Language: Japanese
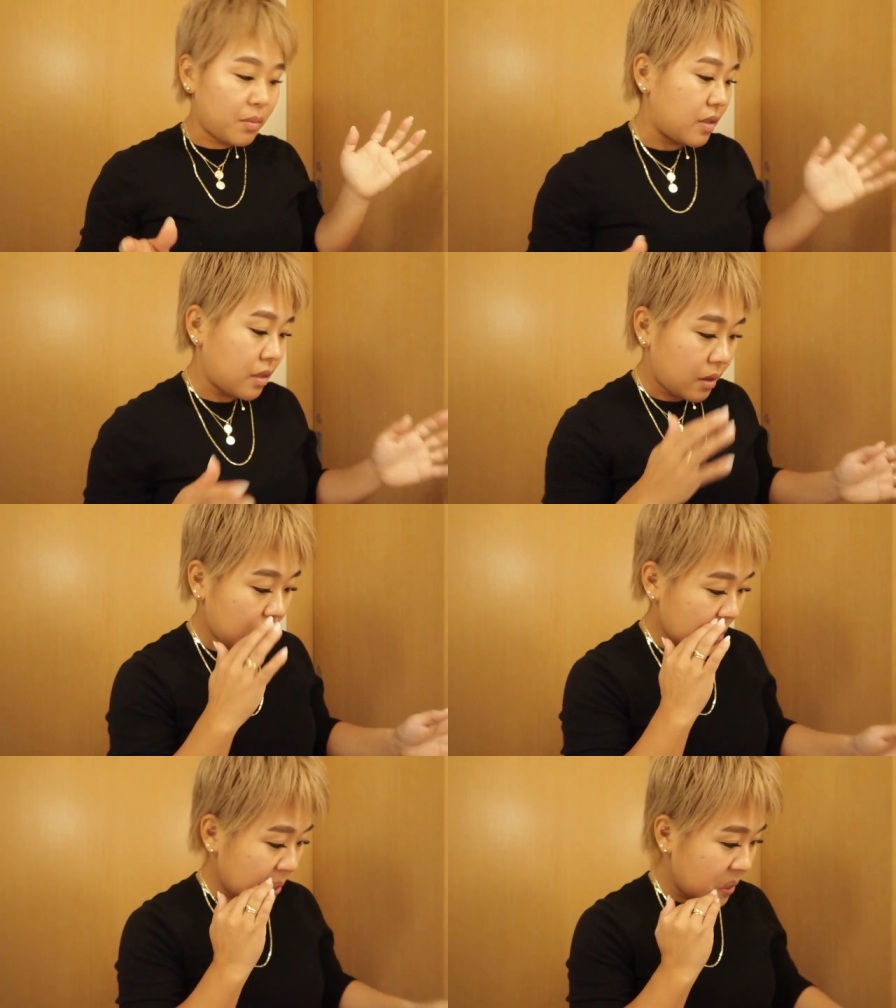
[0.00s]
思ってさ
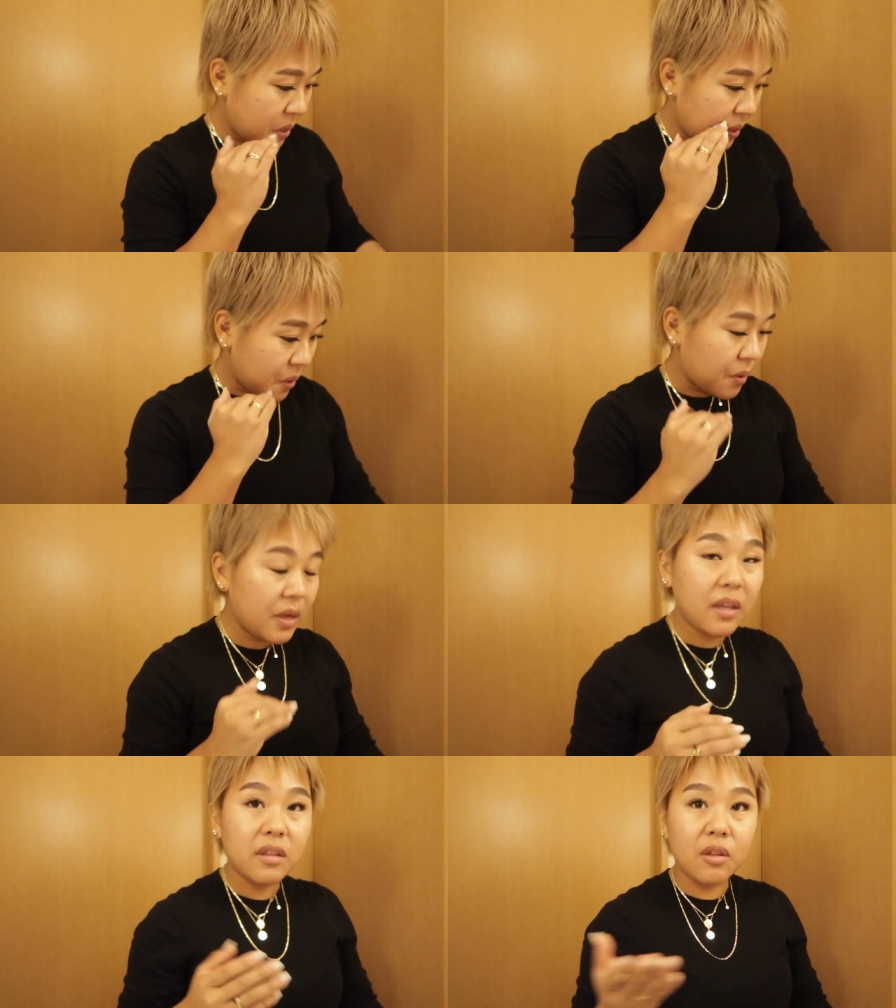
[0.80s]
こ
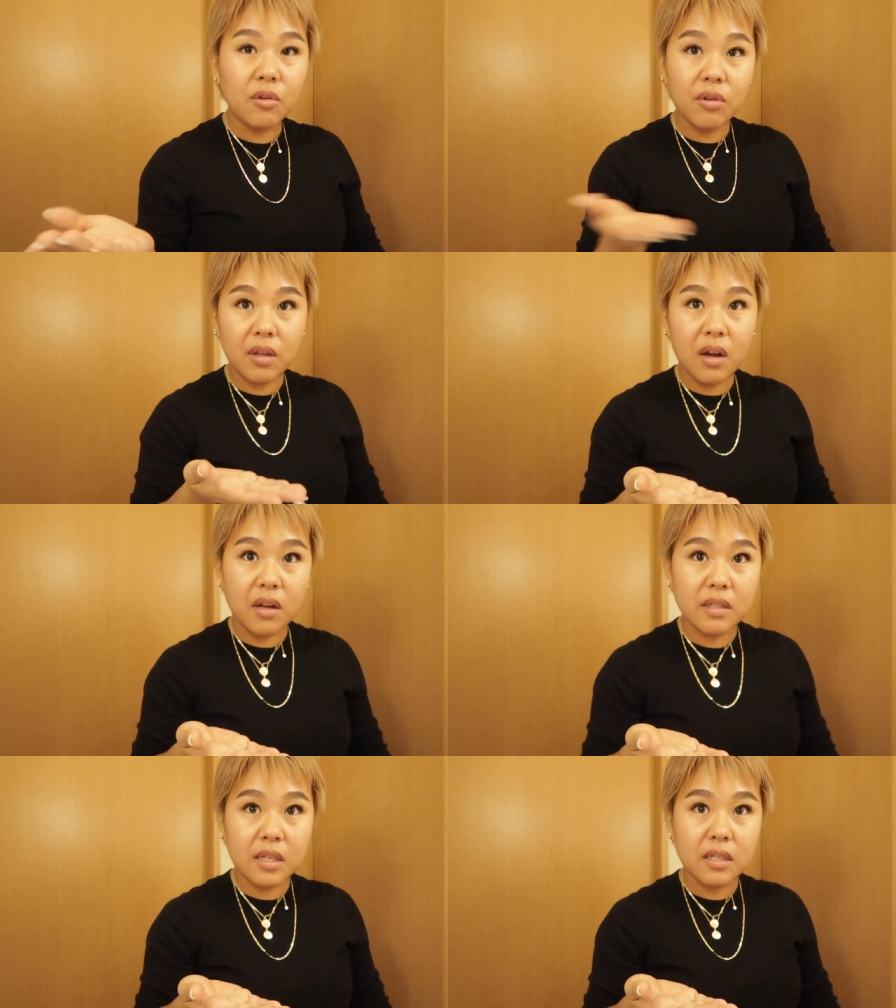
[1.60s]
れだってドルに
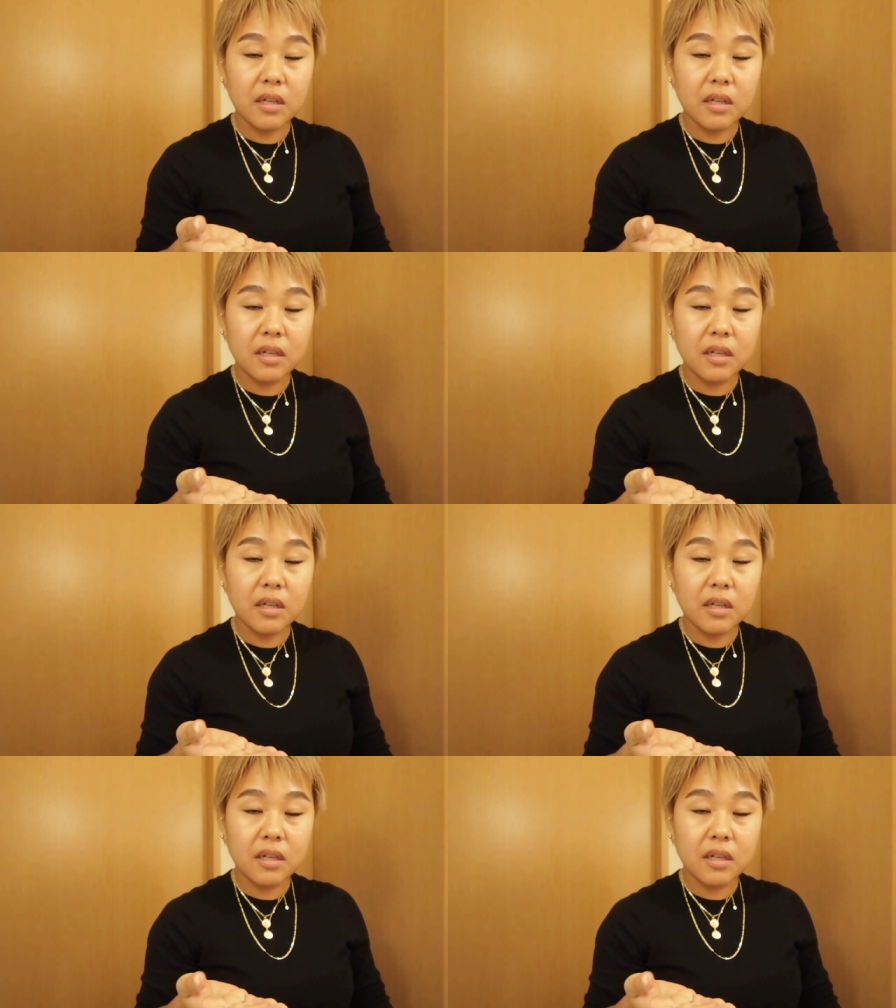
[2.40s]
換算